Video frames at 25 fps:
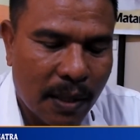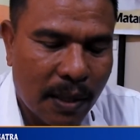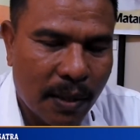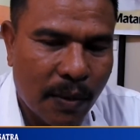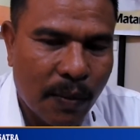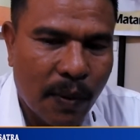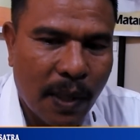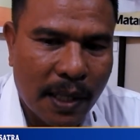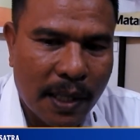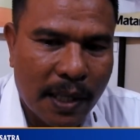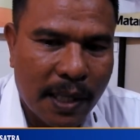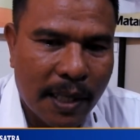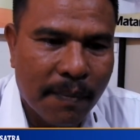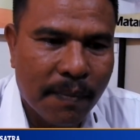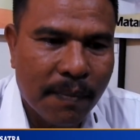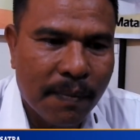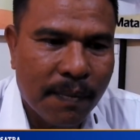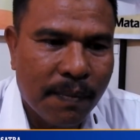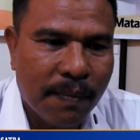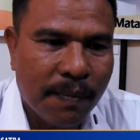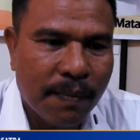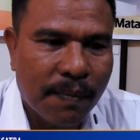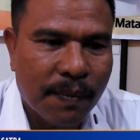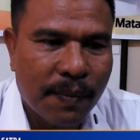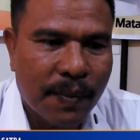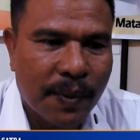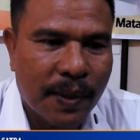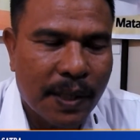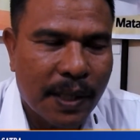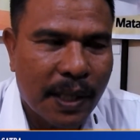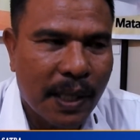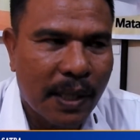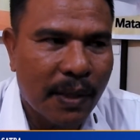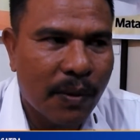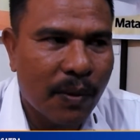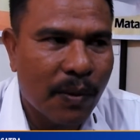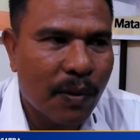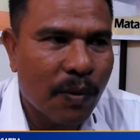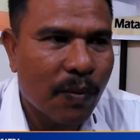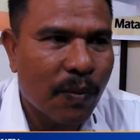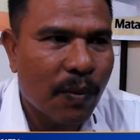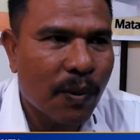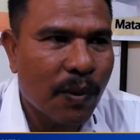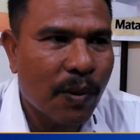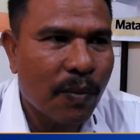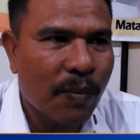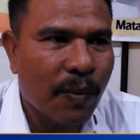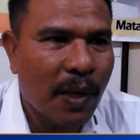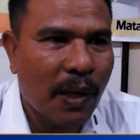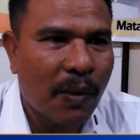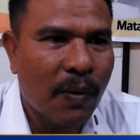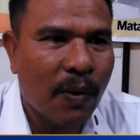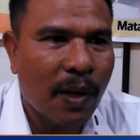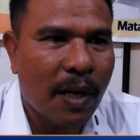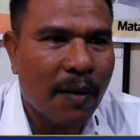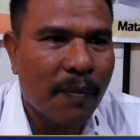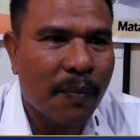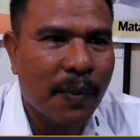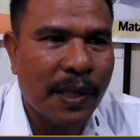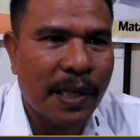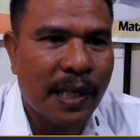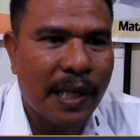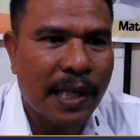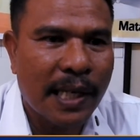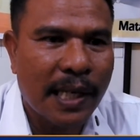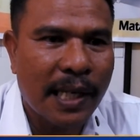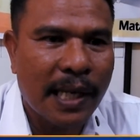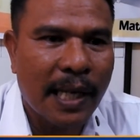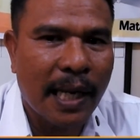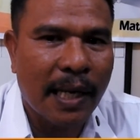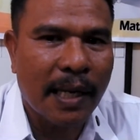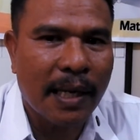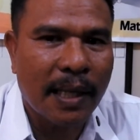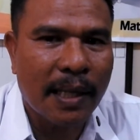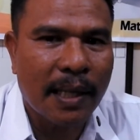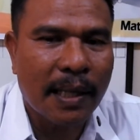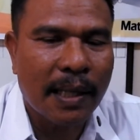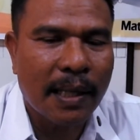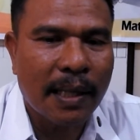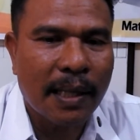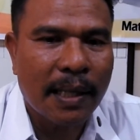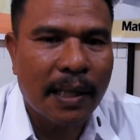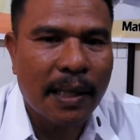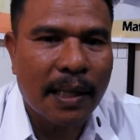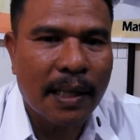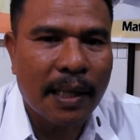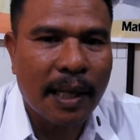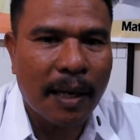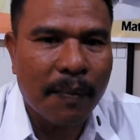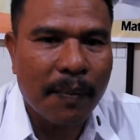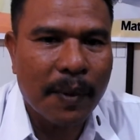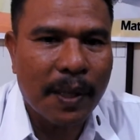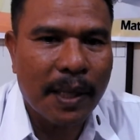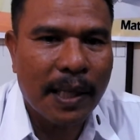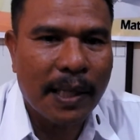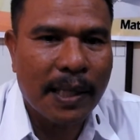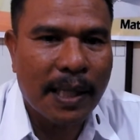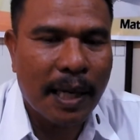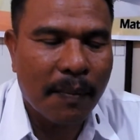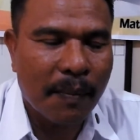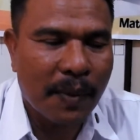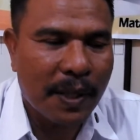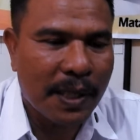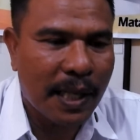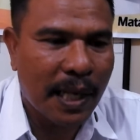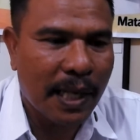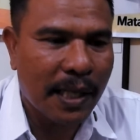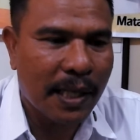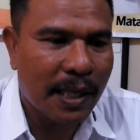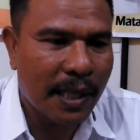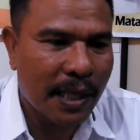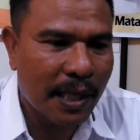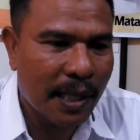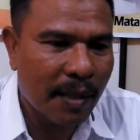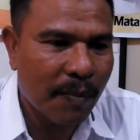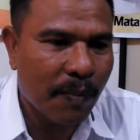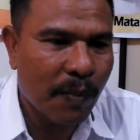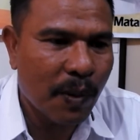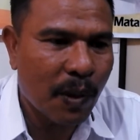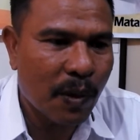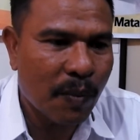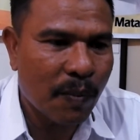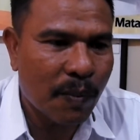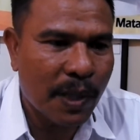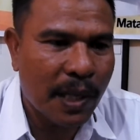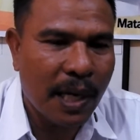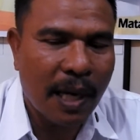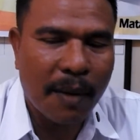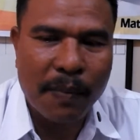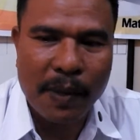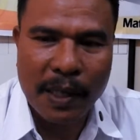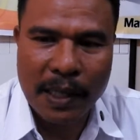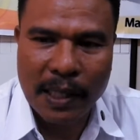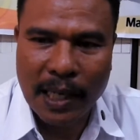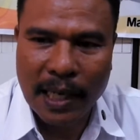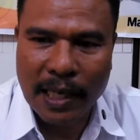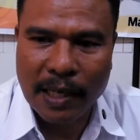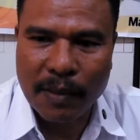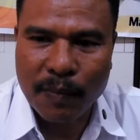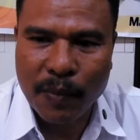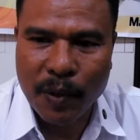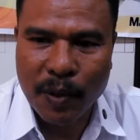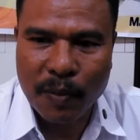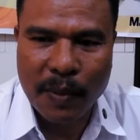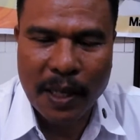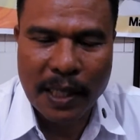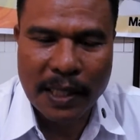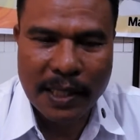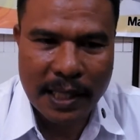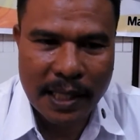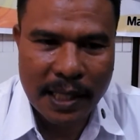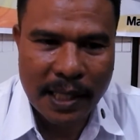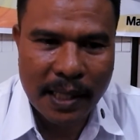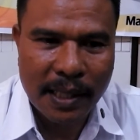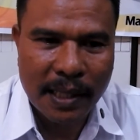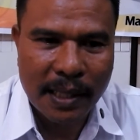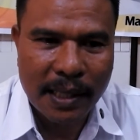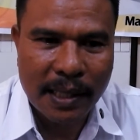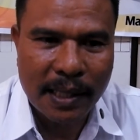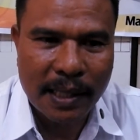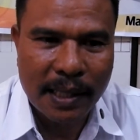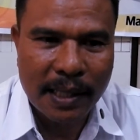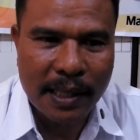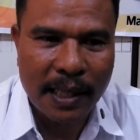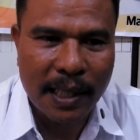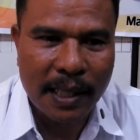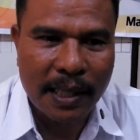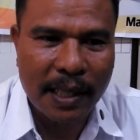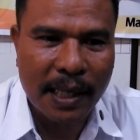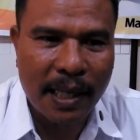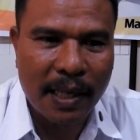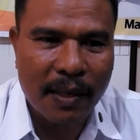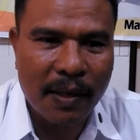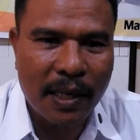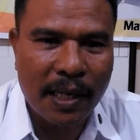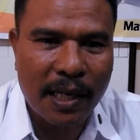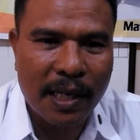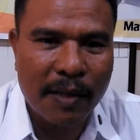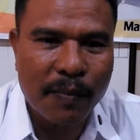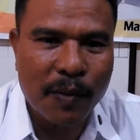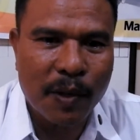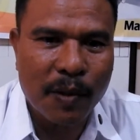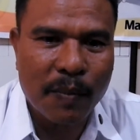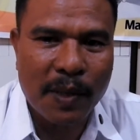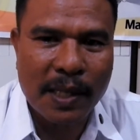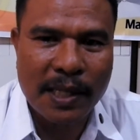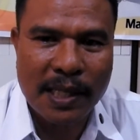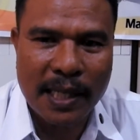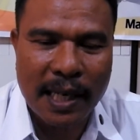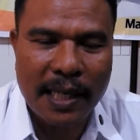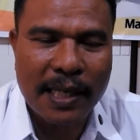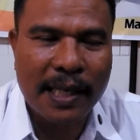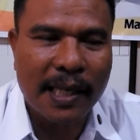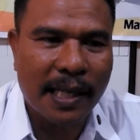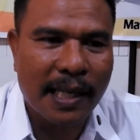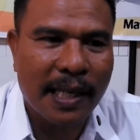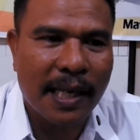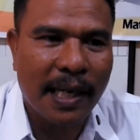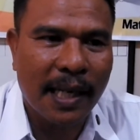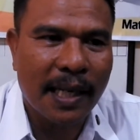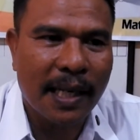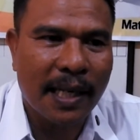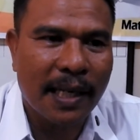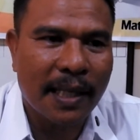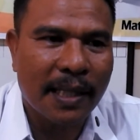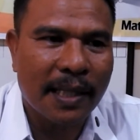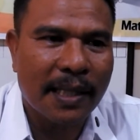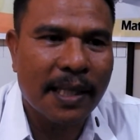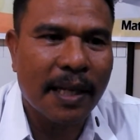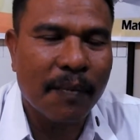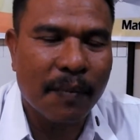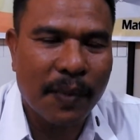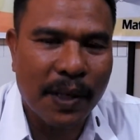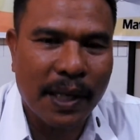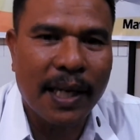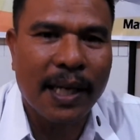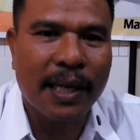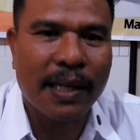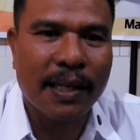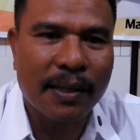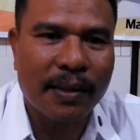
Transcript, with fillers: dua tim yaitu untuk melakukan penyelidikan. Tapi sampai saat ini belum mendapatkan informasi Nanti kalau ada informasi nanti kita akan sampaikan.